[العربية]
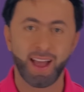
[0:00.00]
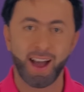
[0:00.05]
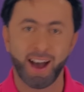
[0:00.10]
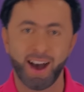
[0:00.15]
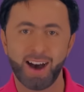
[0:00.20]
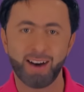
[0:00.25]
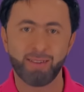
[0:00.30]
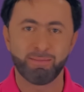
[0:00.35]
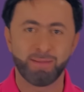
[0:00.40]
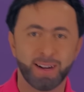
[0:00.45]

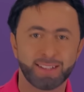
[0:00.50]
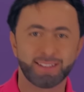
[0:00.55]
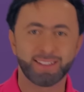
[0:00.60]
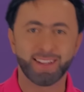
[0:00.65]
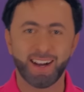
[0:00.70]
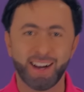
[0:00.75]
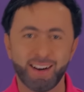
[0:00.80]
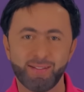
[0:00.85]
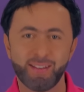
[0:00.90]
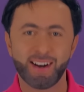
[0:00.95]
تابا
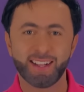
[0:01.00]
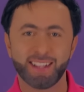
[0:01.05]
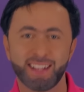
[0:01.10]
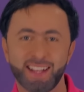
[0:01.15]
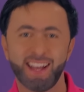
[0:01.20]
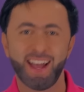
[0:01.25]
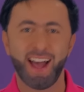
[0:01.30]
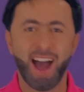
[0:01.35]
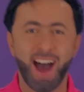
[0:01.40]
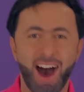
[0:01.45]
تابا
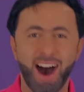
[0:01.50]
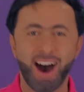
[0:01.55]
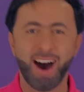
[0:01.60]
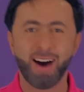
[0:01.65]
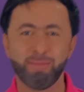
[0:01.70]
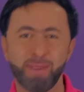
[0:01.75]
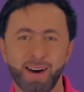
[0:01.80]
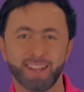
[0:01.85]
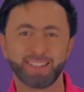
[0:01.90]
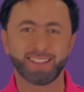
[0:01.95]
تي
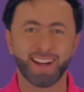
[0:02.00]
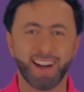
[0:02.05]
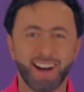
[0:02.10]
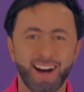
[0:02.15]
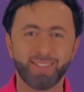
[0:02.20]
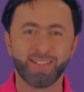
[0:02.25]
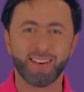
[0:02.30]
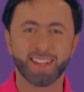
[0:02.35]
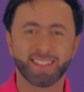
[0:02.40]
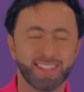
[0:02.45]
ابا
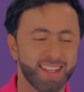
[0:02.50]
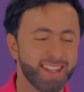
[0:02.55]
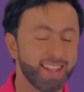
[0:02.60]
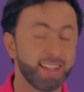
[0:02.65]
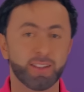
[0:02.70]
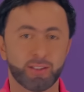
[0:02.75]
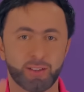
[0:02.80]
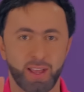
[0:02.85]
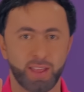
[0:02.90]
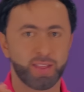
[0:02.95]
تابا تي
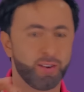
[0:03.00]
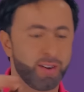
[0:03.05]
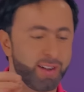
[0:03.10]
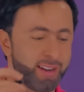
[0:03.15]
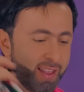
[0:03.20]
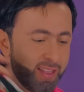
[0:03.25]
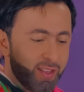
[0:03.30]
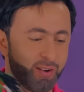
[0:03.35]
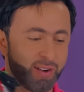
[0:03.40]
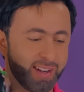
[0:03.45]
اوكي
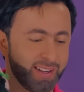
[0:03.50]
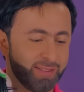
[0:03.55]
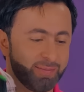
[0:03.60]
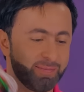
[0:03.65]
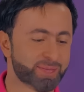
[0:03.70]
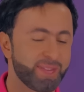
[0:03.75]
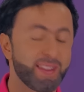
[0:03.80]
ثواني ثواني